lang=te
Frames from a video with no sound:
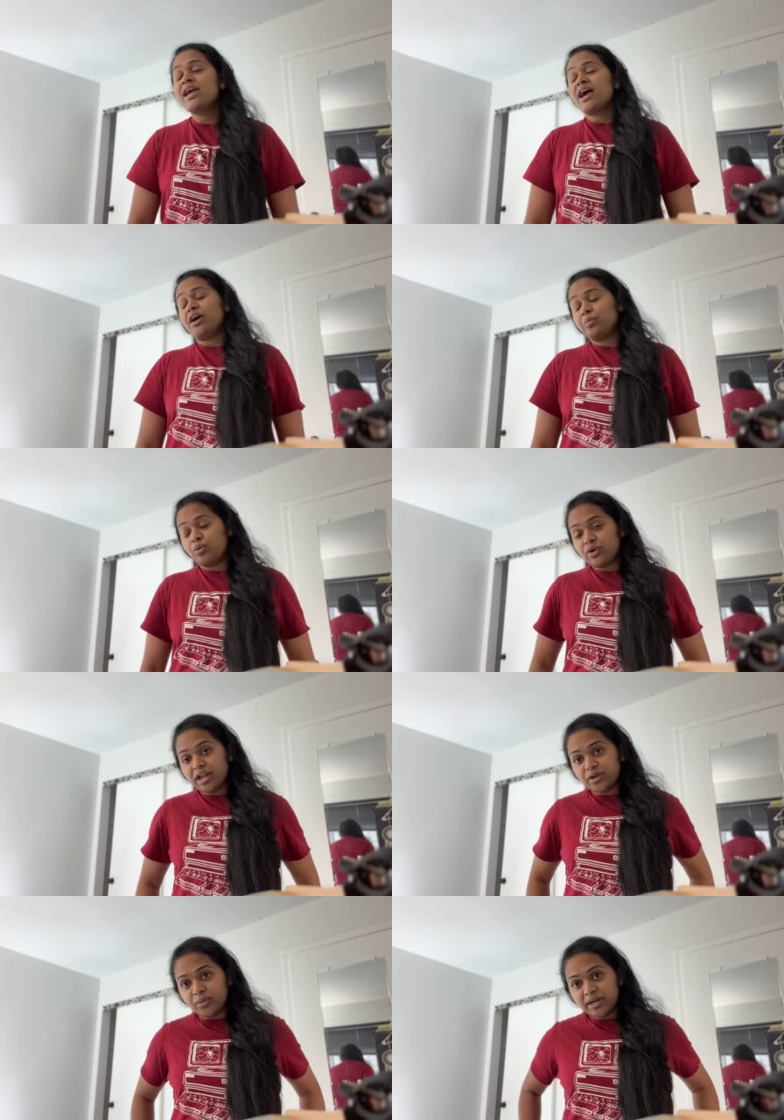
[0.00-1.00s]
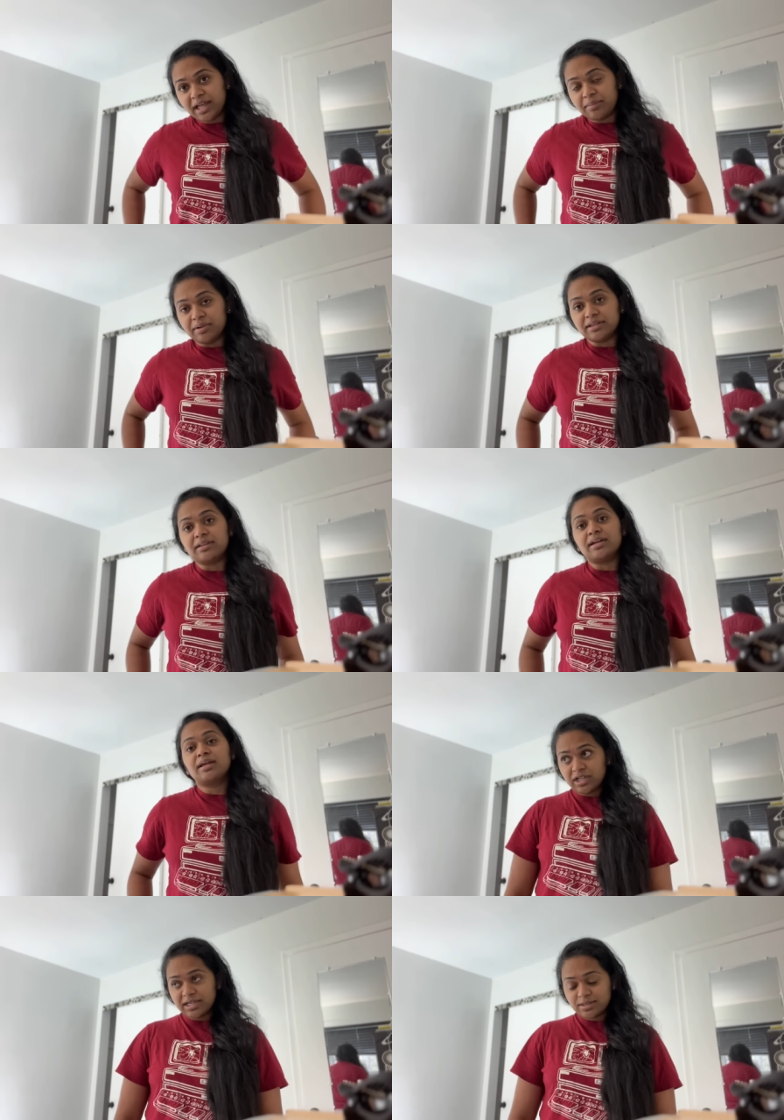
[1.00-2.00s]
అవి పోవడానికి కూడా టైం పడుతుందట
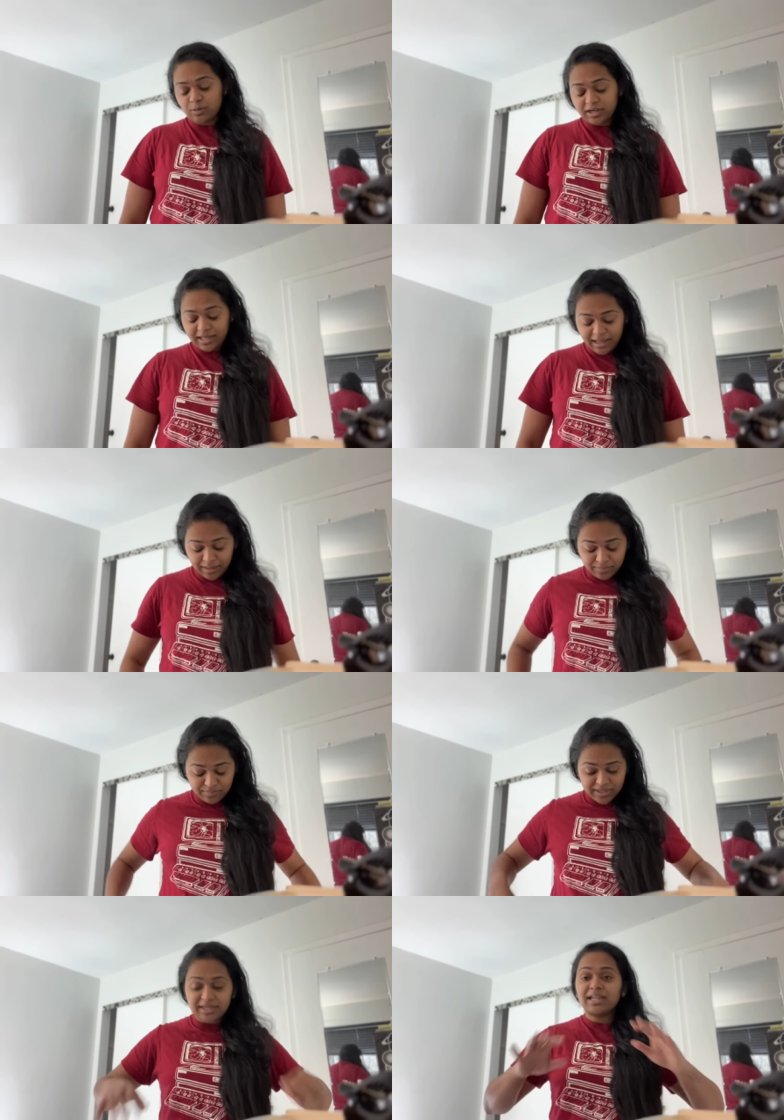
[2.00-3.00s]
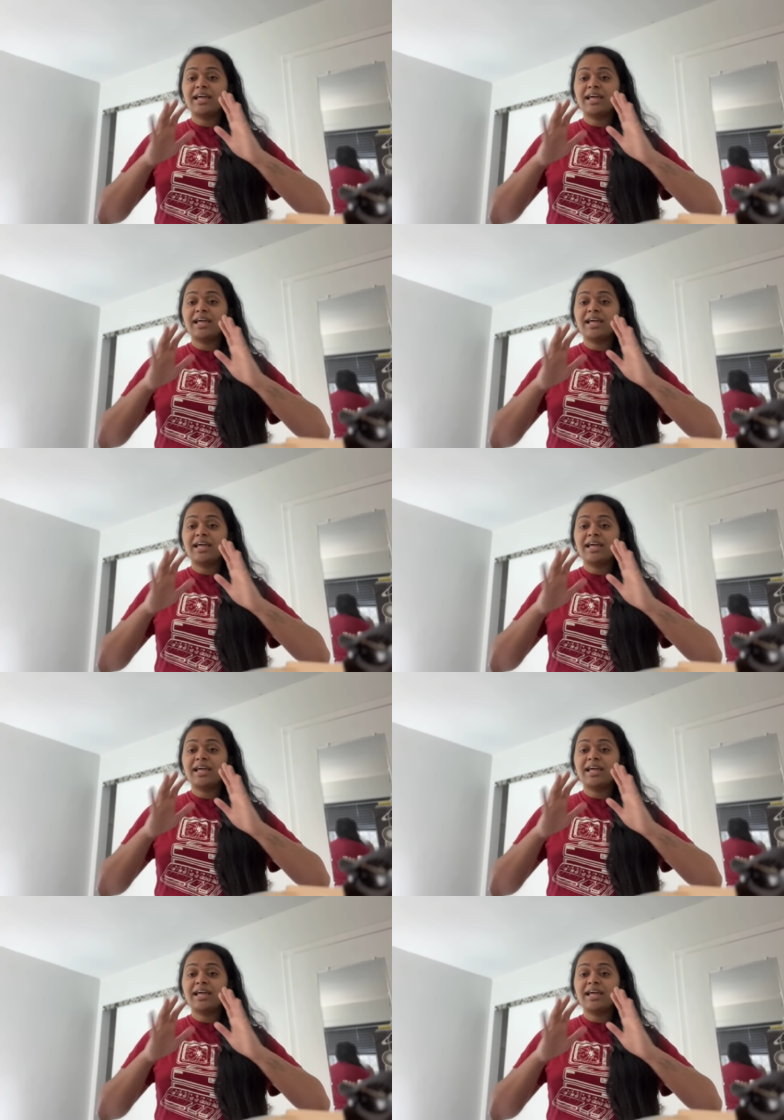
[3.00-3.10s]
దట్ ఈస్ వాట్ హ్యాపెండ్